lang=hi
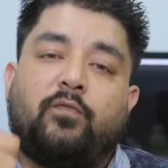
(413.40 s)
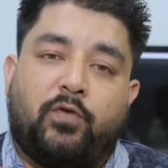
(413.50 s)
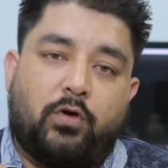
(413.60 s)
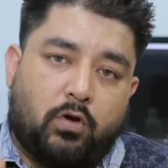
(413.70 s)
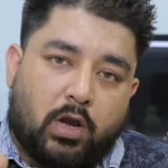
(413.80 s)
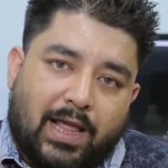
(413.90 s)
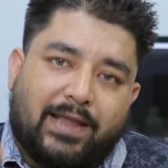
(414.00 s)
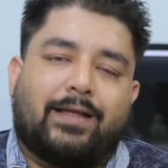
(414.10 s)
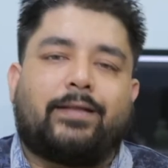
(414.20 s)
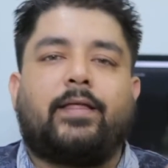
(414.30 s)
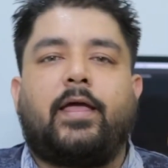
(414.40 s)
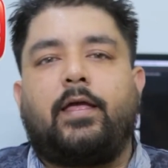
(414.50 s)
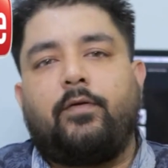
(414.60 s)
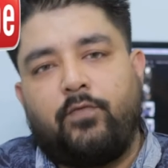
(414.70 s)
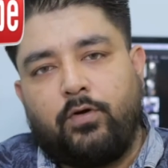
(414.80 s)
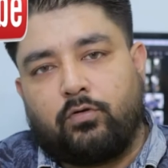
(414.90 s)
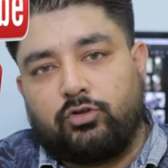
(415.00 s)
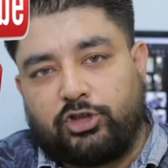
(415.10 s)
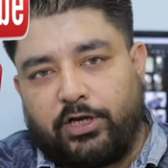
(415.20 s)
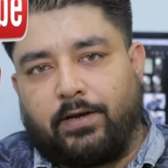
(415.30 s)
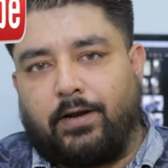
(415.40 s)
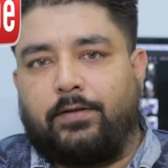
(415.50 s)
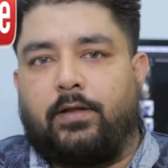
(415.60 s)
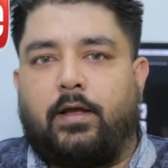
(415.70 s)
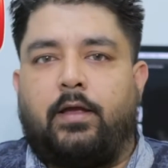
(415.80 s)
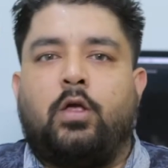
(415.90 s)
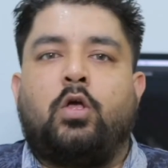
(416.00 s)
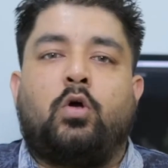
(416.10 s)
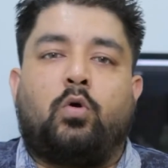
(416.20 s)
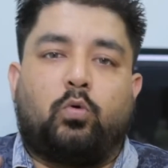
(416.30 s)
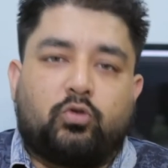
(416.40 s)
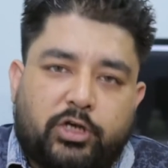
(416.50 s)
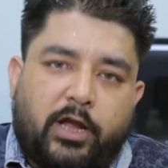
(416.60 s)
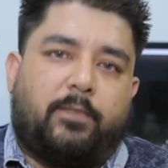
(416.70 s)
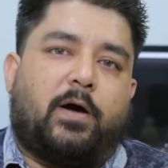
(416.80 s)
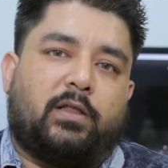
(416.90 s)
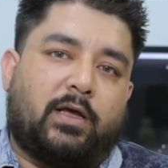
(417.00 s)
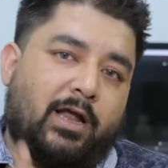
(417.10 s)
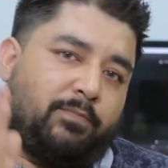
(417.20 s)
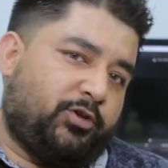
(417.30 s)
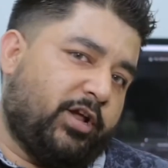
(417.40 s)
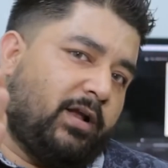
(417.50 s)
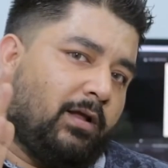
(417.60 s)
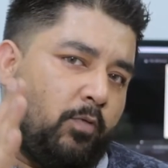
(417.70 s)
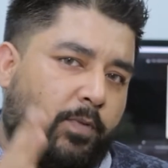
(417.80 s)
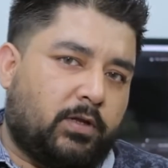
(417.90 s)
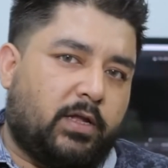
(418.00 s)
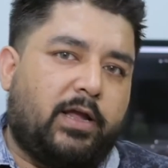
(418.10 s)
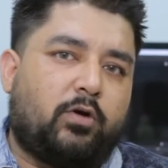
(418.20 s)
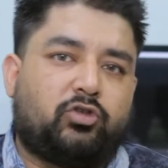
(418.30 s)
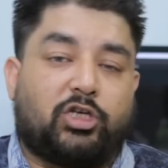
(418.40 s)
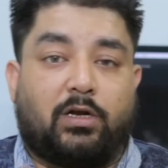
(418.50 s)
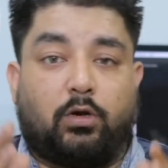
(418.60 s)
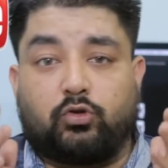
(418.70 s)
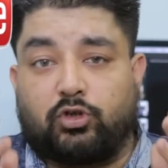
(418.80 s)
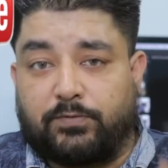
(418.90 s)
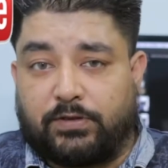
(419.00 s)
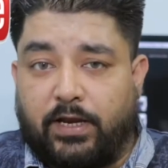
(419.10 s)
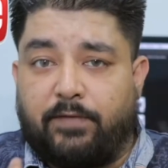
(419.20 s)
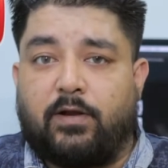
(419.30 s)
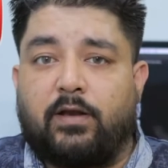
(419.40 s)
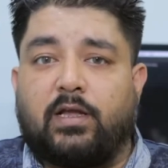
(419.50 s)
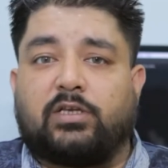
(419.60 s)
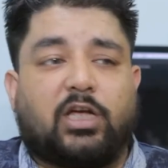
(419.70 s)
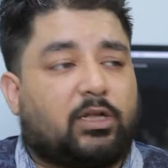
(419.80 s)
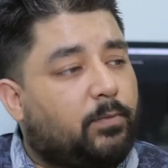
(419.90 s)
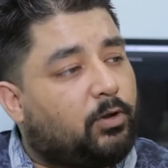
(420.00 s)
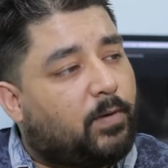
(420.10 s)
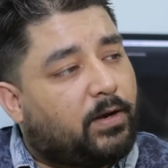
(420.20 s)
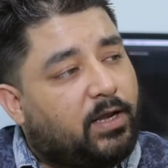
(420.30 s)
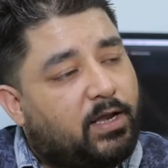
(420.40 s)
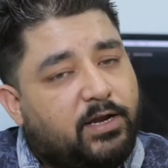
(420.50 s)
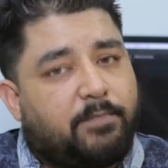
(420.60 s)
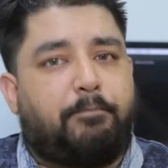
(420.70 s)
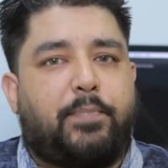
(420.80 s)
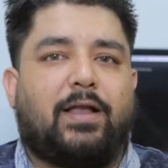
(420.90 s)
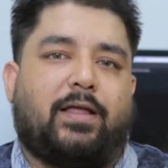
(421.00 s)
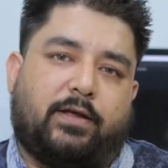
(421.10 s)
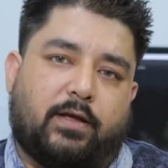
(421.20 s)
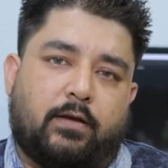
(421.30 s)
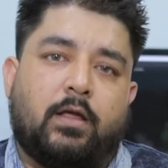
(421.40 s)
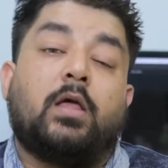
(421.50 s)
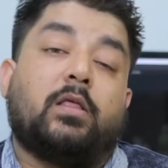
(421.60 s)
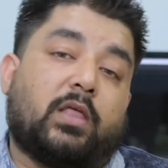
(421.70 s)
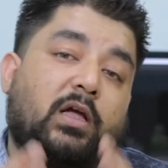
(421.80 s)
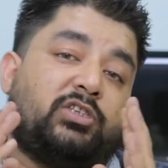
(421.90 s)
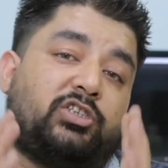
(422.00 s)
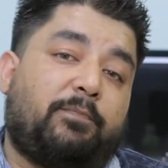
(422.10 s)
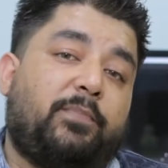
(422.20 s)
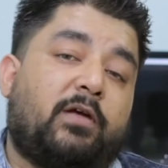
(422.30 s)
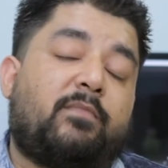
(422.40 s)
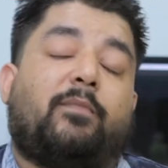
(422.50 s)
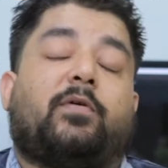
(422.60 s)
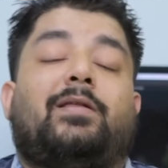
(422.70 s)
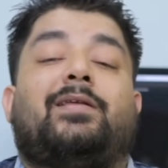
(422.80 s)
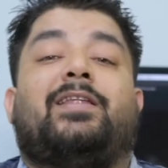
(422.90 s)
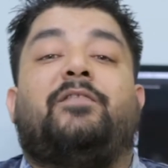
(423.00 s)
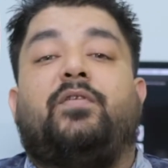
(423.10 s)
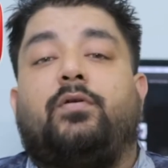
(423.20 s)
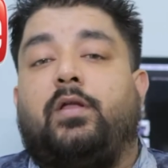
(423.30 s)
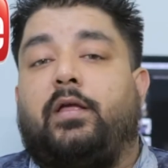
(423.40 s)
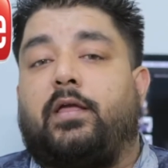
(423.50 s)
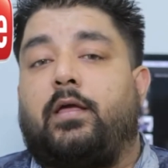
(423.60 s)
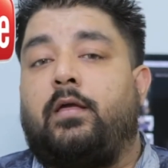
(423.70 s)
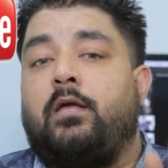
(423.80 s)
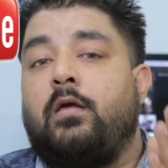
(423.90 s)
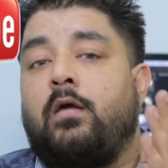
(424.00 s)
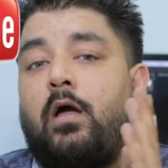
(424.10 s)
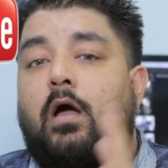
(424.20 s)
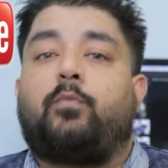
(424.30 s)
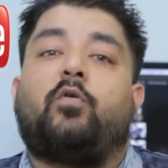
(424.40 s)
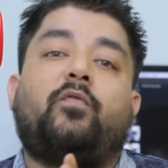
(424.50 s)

वीडियो को लाइक करना है वीडियो को शेयर करना है उसके बाद अगर आप चैनल के ऊपर नए हो चैनल को सब्सक्राइब करना है साथ में दबानी है ये बेल आइकन ताकि जब भी हम आपके लिए नई वीडियो लेके आएँ आपको